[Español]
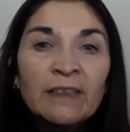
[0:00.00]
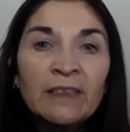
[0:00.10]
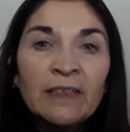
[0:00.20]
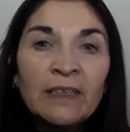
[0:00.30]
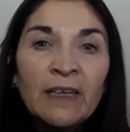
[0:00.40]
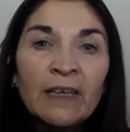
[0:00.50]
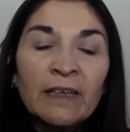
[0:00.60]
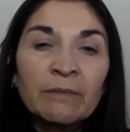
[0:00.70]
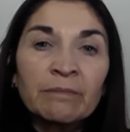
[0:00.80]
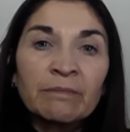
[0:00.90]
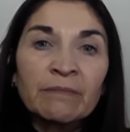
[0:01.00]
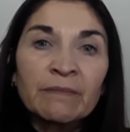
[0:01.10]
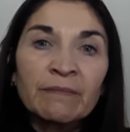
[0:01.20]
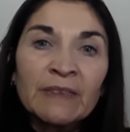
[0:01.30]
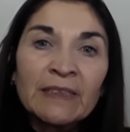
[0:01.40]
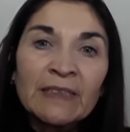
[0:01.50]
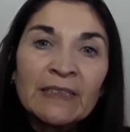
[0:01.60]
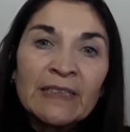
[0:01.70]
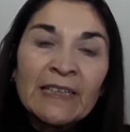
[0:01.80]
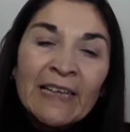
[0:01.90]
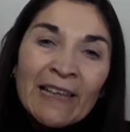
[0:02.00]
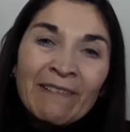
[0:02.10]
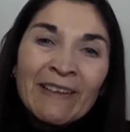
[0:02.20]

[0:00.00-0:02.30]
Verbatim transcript: y, y cada